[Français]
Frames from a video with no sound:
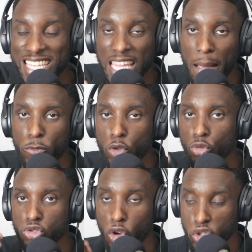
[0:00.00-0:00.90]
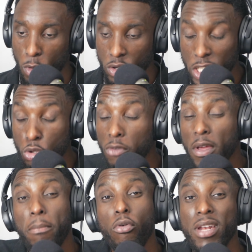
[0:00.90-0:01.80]
étape de ton changement, si tu le
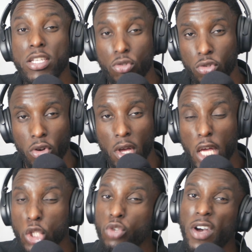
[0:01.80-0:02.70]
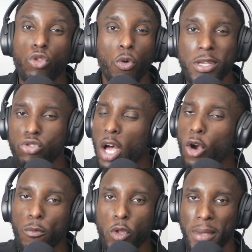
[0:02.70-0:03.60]
fais pour les autres, tu vas tomber sur un
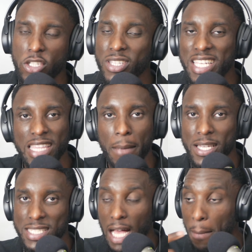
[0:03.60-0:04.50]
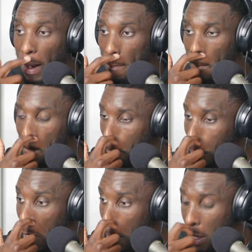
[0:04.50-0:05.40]
groupe de personnes qui ne t'appréciera pas.
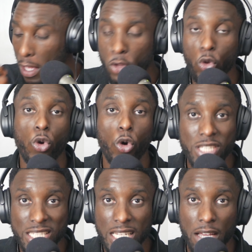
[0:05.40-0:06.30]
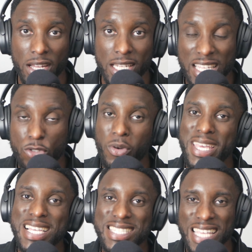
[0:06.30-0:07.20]
Voilà. Donc rechercher la validation
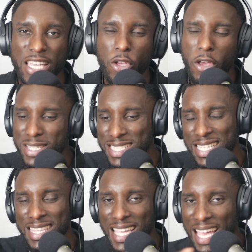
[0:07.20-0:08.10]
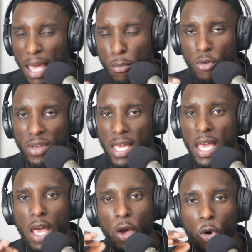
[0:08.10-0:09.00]
extérieure, c'est très mauvais.
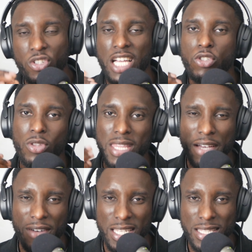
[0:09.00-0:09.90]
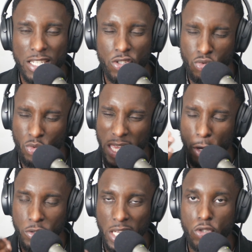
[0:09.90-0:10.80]
Recherche ta validation et
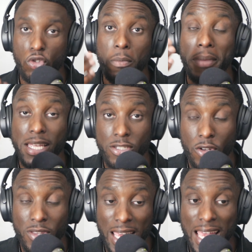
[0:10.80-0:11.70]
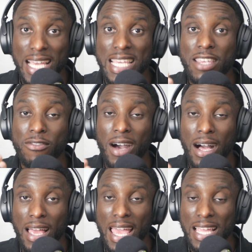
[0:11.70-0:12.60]
recherche une personne qui
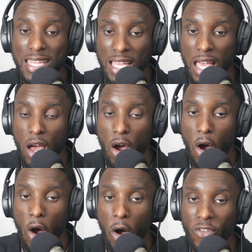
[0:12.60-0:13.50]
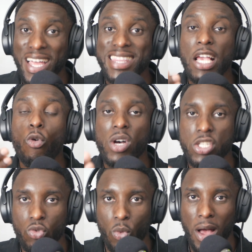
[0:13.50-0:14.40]
va être en
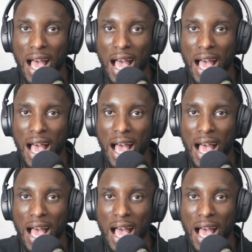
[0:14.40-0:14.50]
adéquation